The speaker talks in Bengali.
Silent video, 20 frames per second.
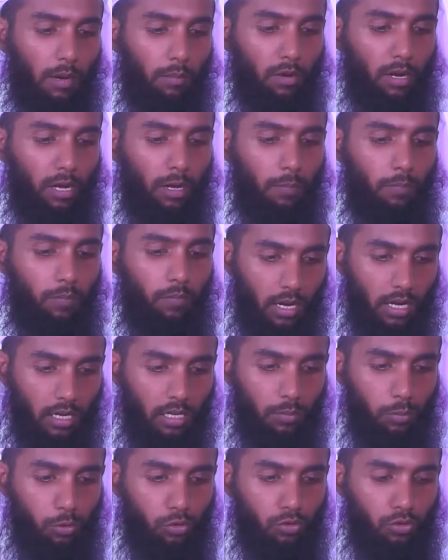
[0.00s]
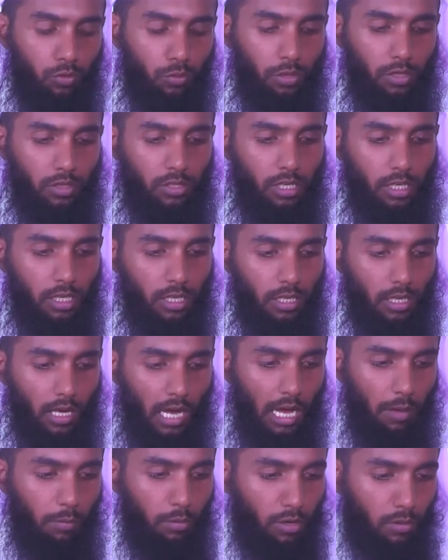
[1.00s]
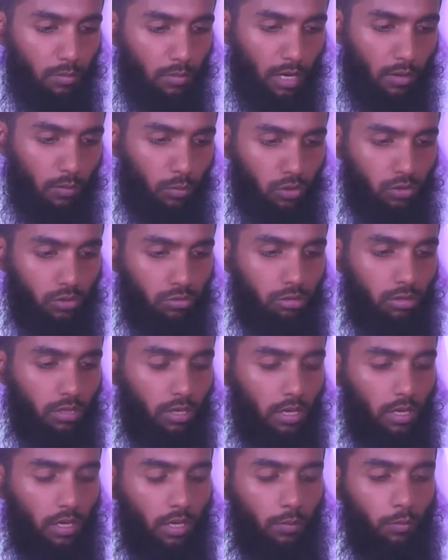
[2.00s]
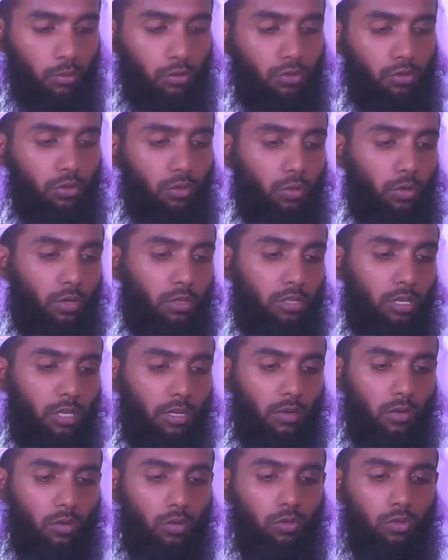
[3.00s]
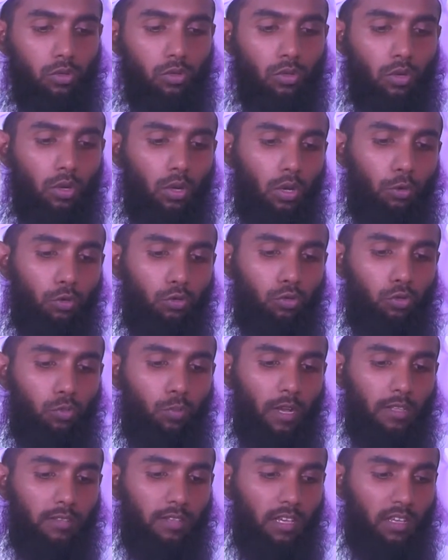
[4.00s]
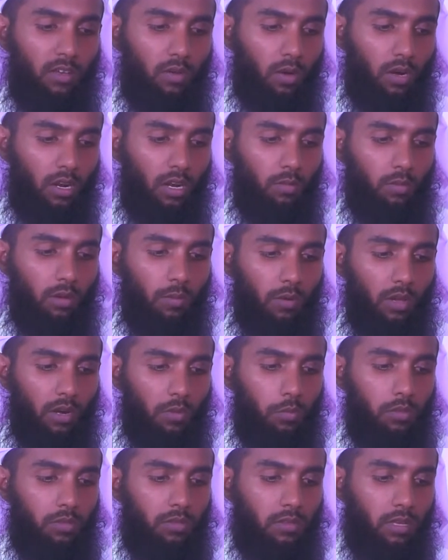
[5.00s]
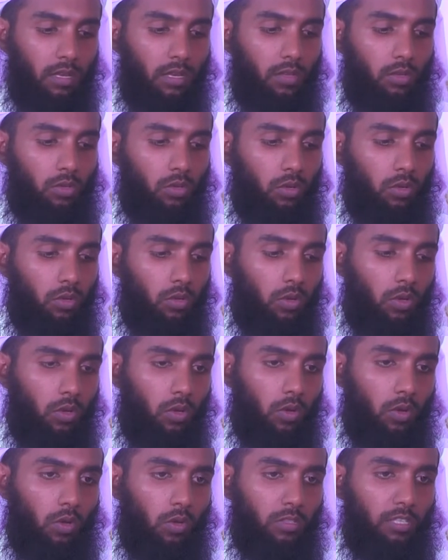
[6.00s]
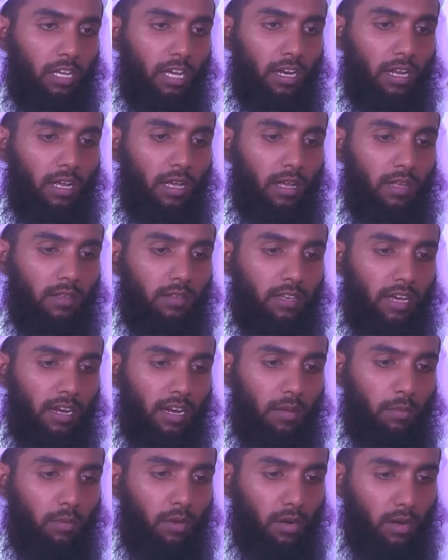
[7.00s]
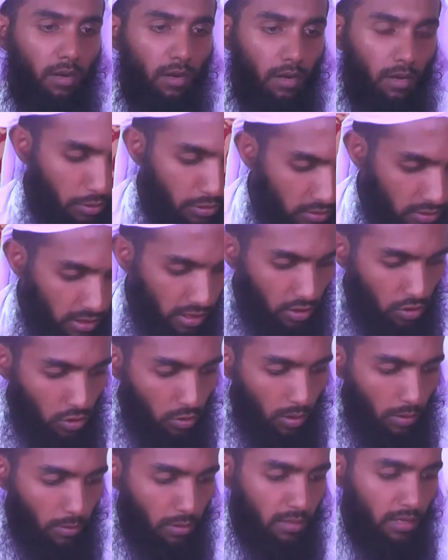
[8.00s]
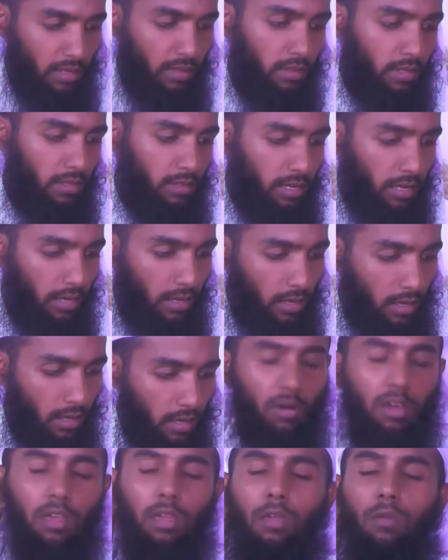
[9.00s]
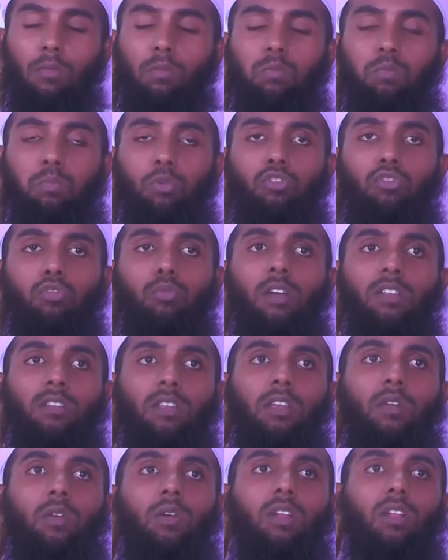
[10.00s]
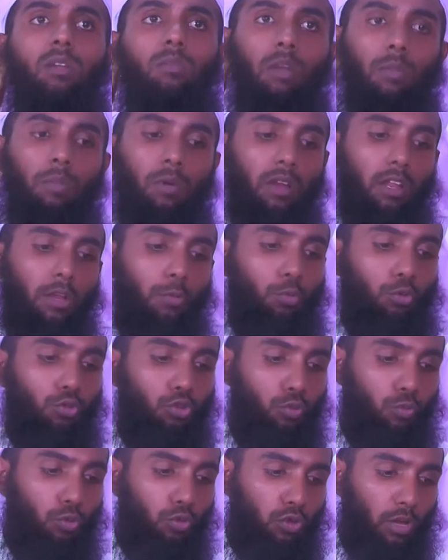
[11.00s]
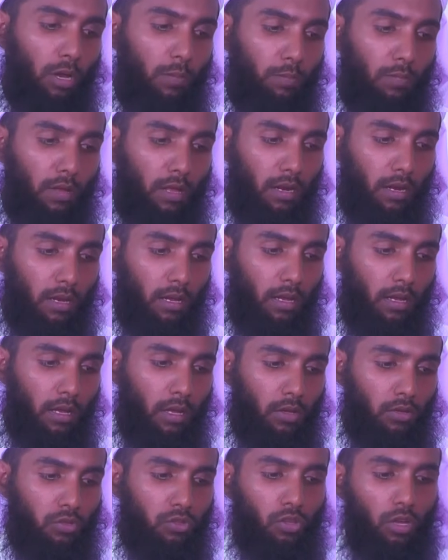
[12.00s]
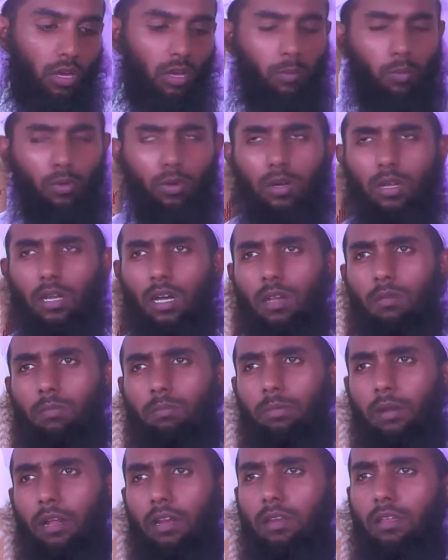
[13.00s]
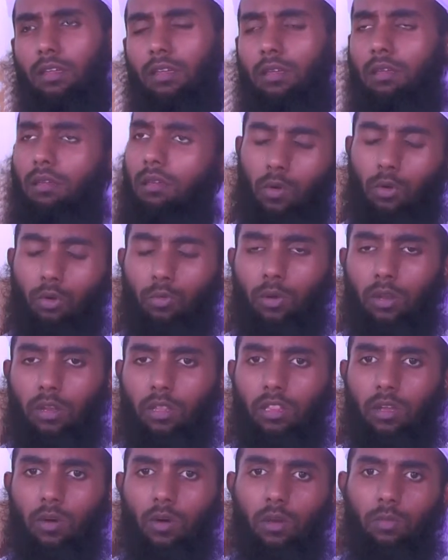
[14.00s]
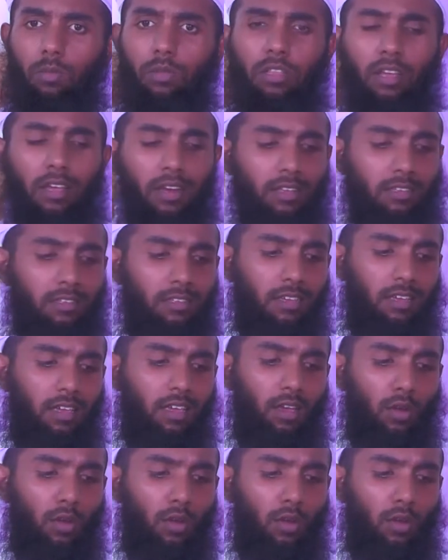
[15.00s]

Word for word: আমরা আরেকটা প্রশ্ন পেয়েছি আবির মাহমুদ প্রশ্ন করেছেন হুজুর পশু বাছাই করার ব্যাপারে বিস্তারিত জানা জানাবেন বিস্তারিতভাবে জানতে চাই ভাই পশু বাছাই করার ব্যাপারে প্রথমত আপনার ছয় প্রকার প্রাণী কোরবানি দেওয়ার বিধান আছে